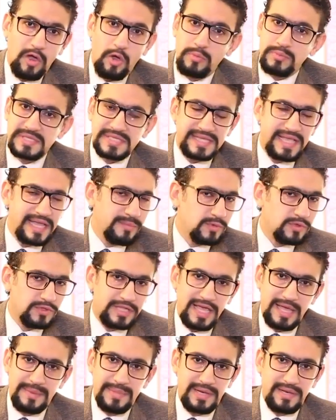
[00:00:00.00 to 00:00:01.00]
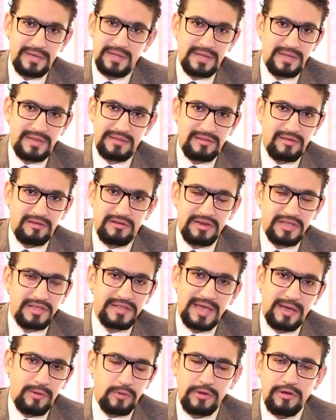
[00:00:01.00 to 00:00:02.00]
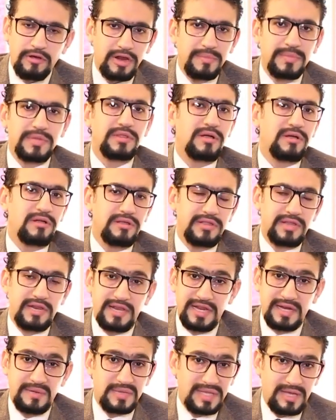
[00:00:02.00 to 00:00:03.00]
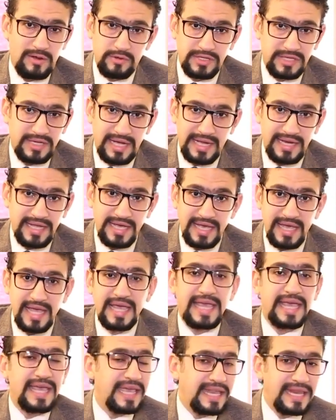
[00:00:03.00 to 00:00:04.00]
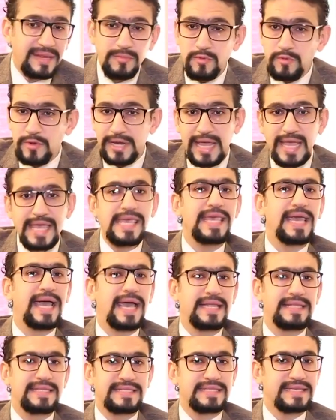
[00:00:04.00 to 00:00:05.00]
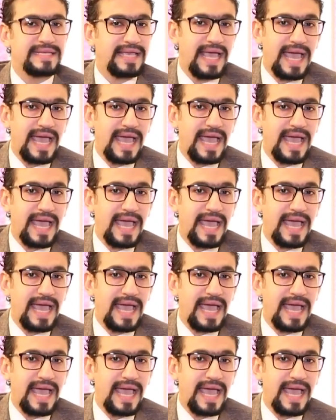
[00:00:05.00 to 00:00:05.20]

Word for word: هو مش زي المتهم التقليدي او الجرائم التقليديه اللي احنا متعودين عليها يعني ممكن اي حد